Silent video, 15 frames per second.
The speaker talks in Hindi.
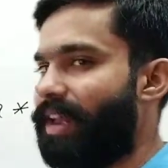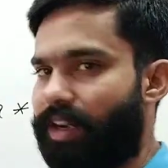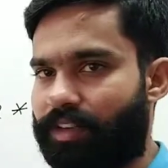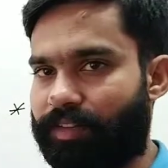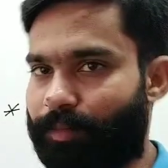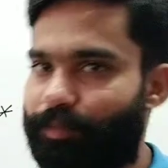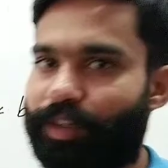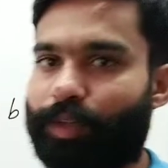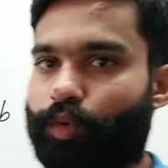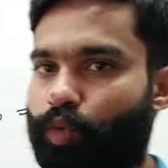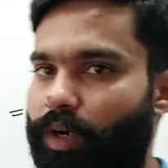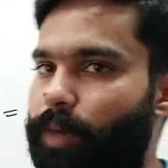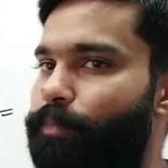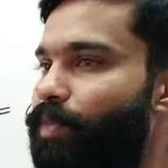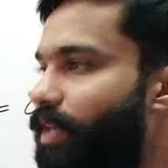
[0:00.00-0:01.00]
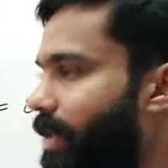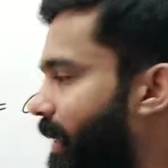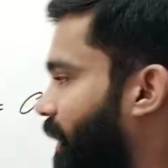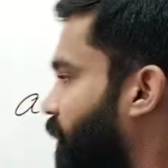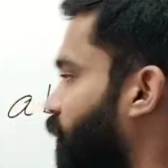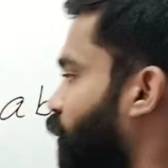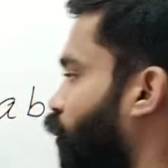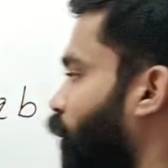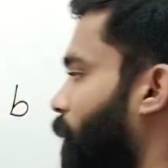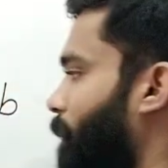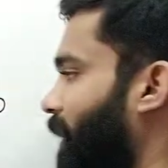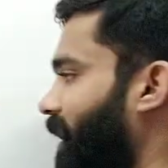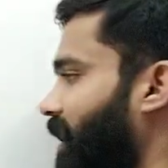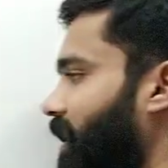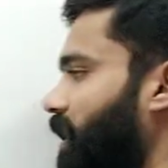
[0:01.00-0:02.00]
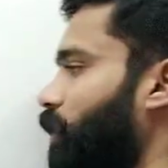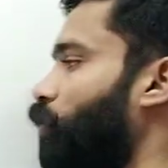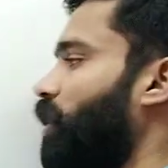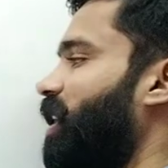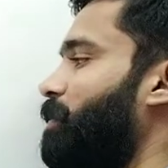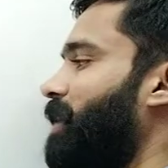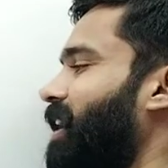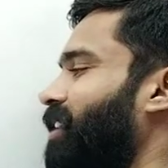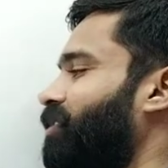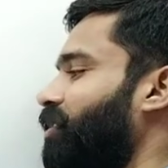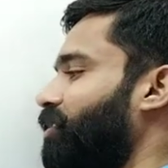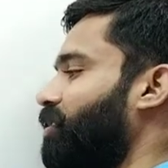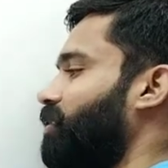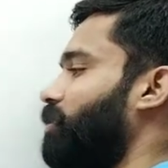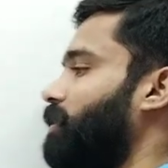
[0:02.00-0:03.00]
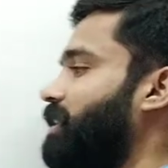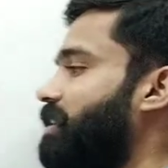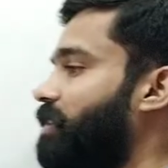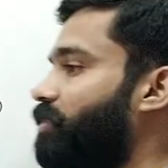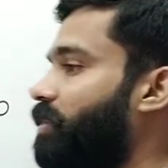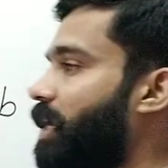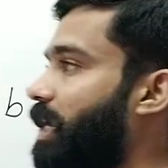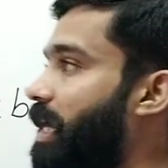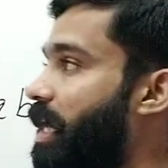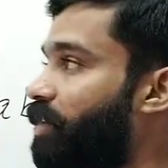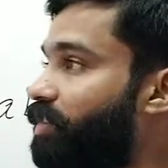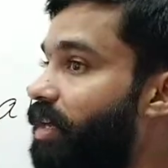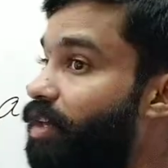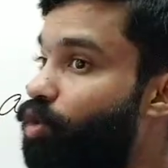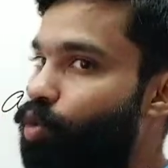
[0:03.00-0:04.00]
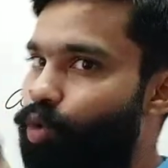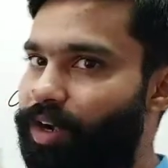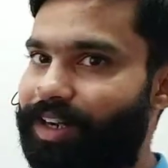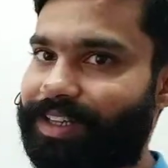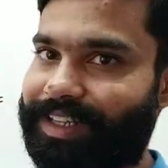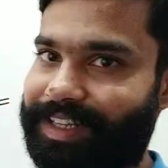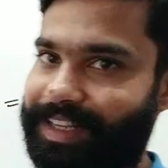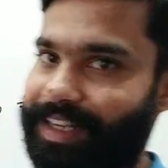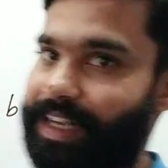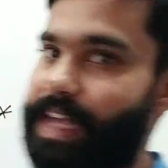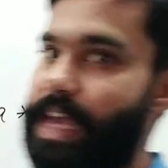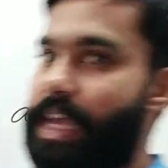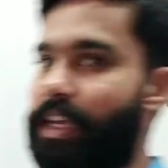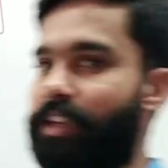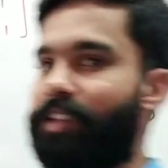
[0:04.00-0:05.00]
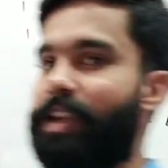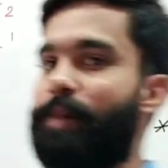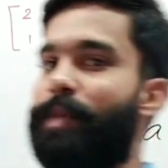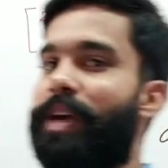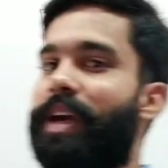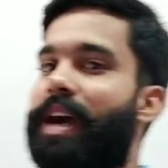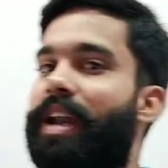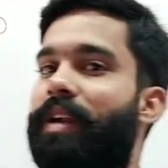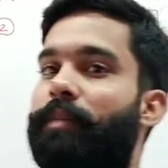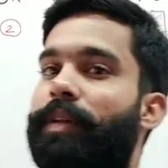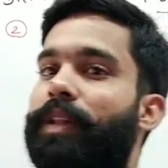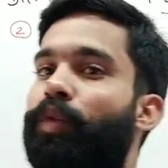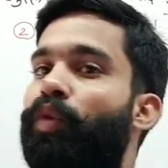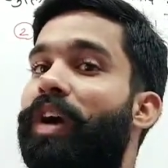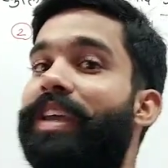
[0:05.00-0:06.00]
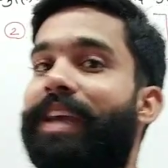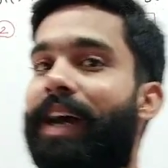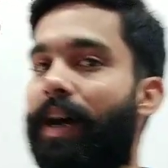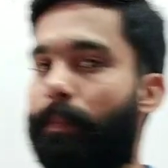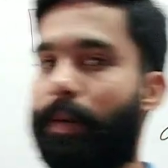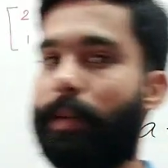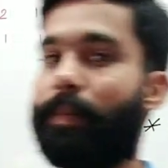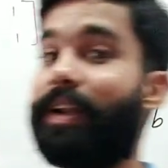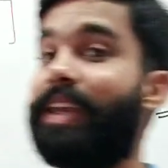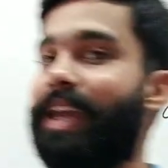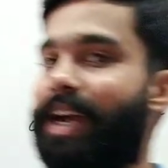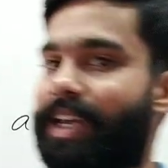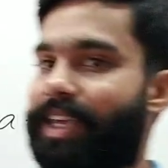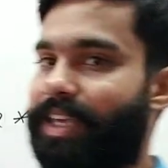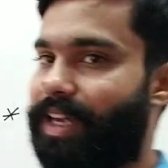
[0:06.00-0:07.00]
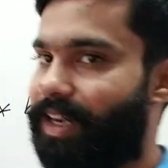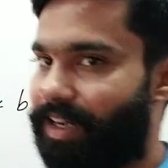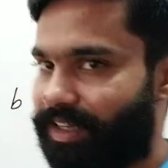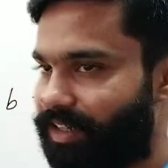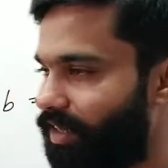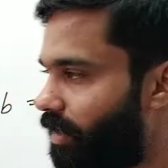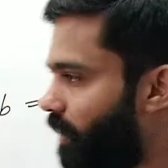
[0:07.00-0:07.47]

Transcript: डायरेक्ट समझा दूंगा लेकिन जिन्होंने पढ़ रखी है वो एक बार अच्छे से समझ लीजिए कि ऐसा क्यों करते हैं इसका मैं कारण बताऊँगा यहाँ पर अपन क्या किया करते